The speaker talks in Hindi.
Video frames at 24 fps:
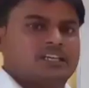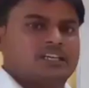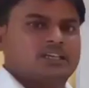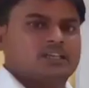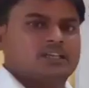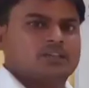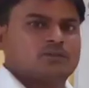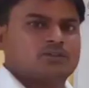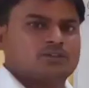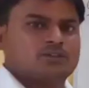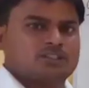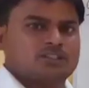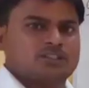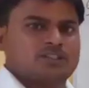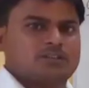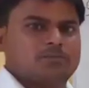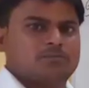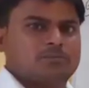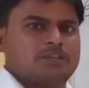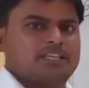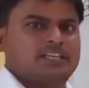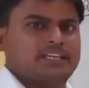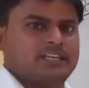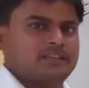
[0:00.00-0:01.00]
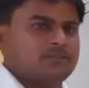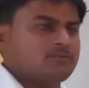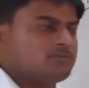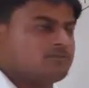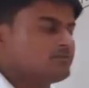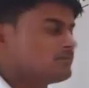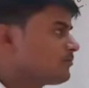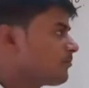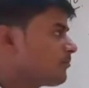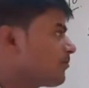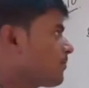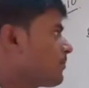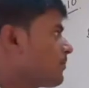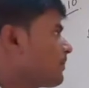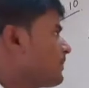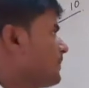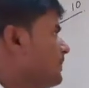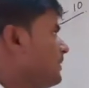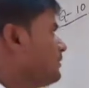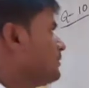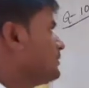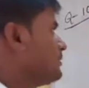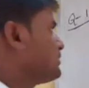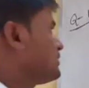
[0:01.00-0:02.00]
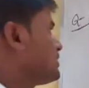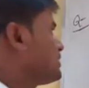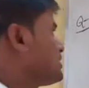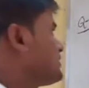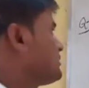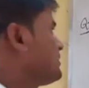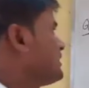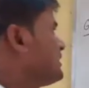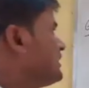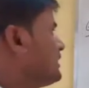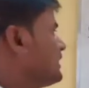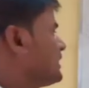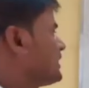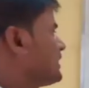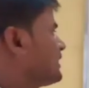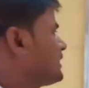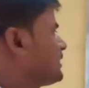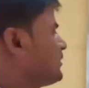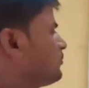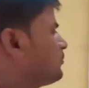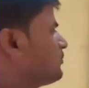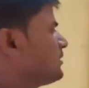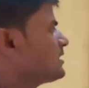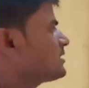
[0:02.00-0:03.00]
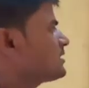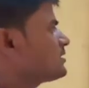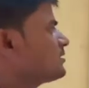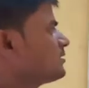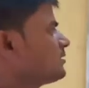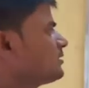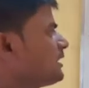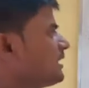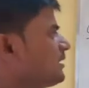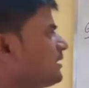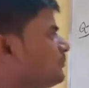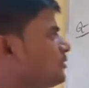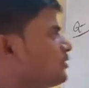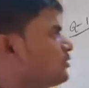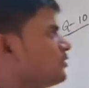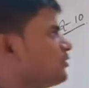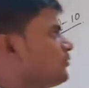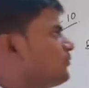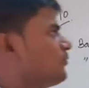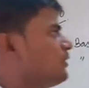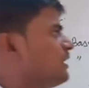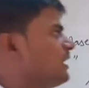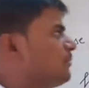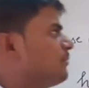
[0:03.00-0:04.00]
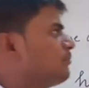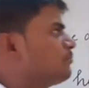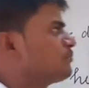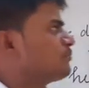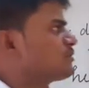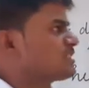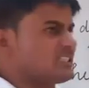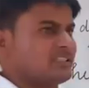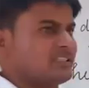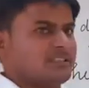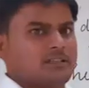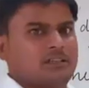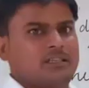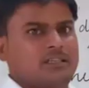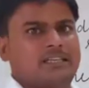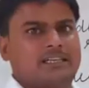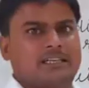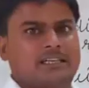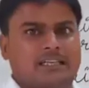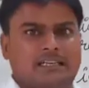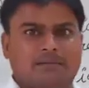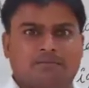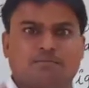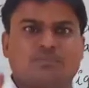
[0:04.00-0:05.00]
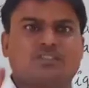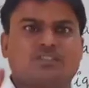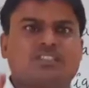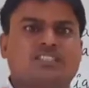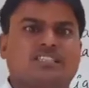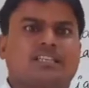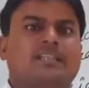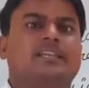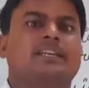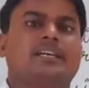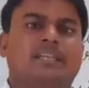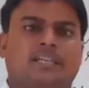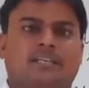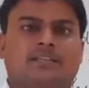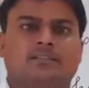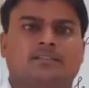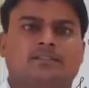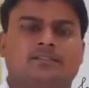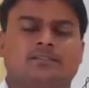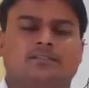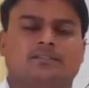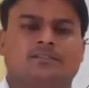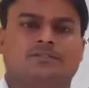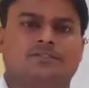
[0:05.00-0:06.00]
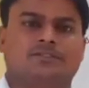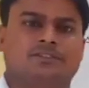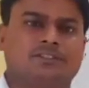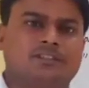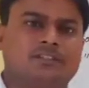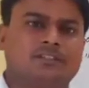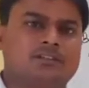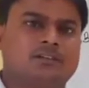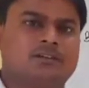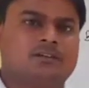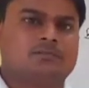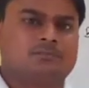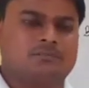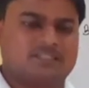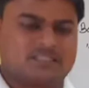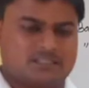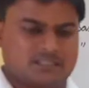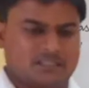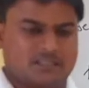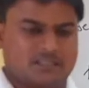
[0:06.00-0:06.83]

यह है क्वेश्चन नंबर टेन जिसमें दिया गया है कि बेस डायमीटर ऑफ लैंप सेड एक लैंप सेड है ठीक है मीन्स